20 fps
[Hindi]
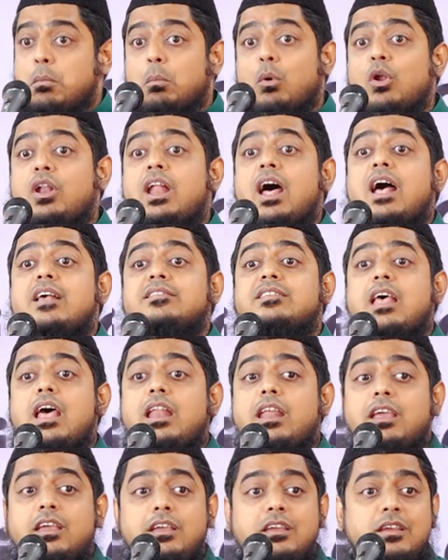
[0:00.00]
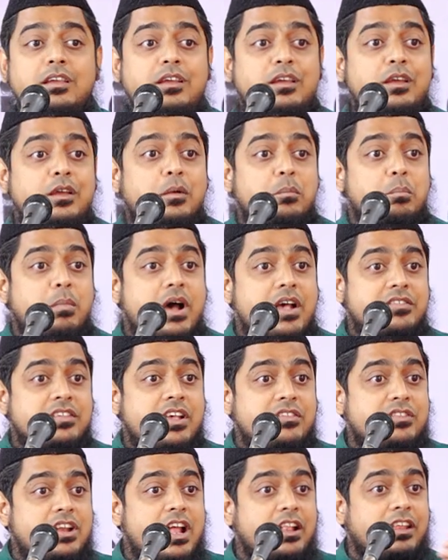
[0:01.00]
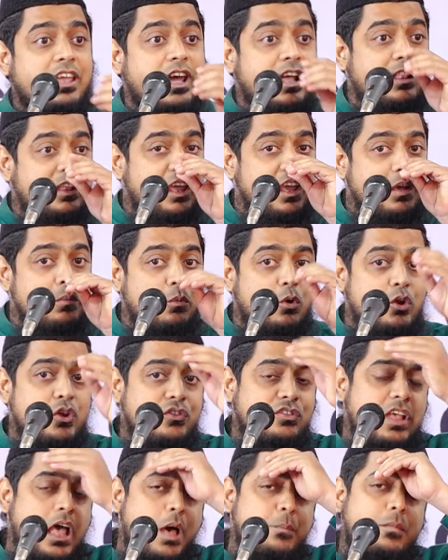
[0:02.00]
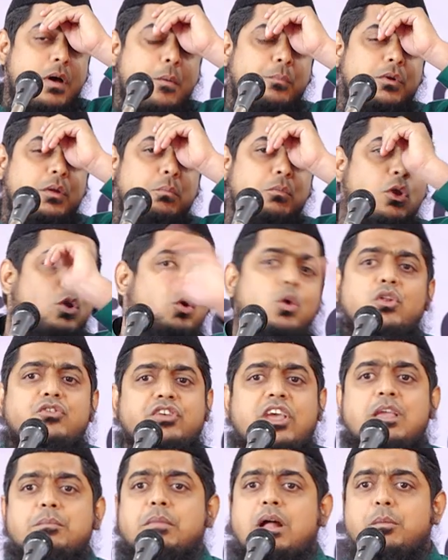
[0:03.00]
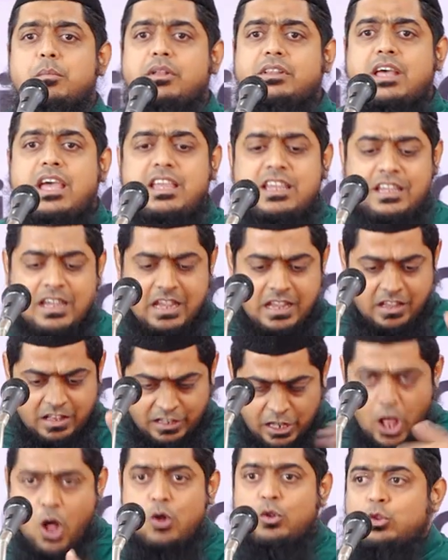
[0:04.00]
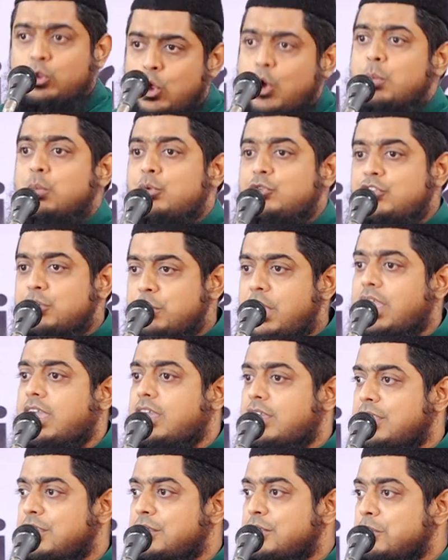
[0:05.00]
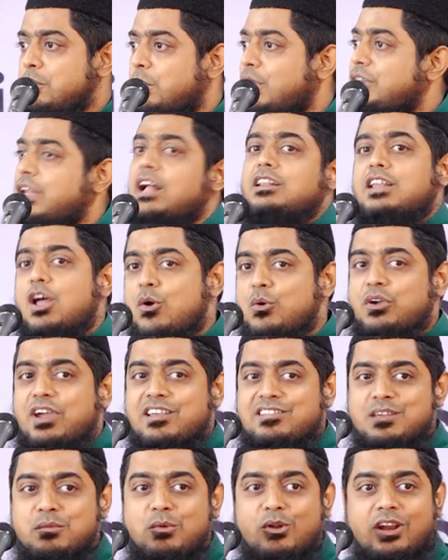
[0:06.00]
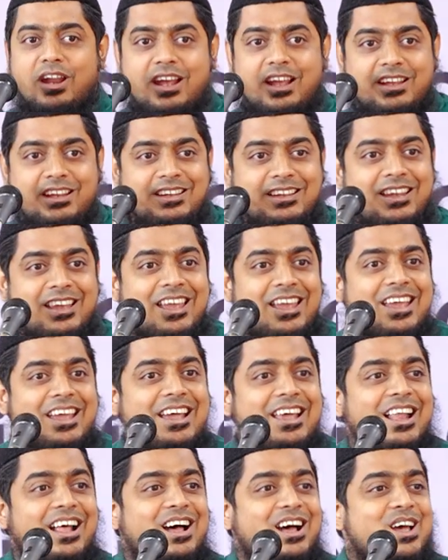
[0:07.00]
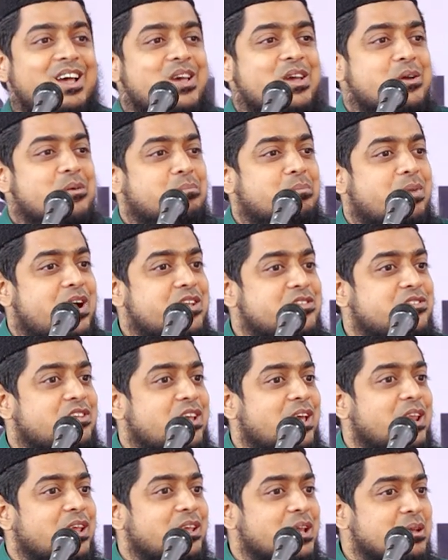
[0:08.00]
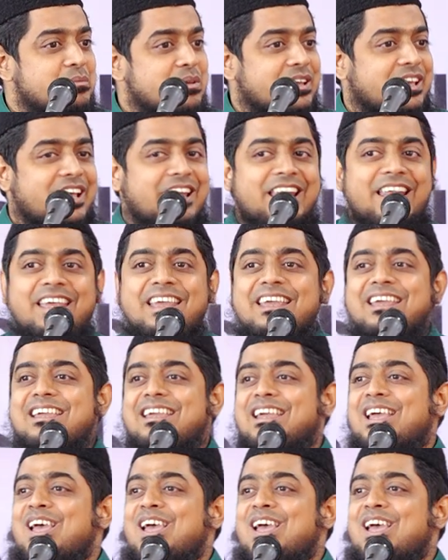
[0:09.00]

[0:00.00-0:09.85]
बोलना आसान है बास हजरात कहते हैं मौली साहब आपने बिल्कुल सही बात बताई लाओ दो मुझे मैक बताता हूँ कैसे बोलना है है ना बास चेहरे ये भी कह रहे हैं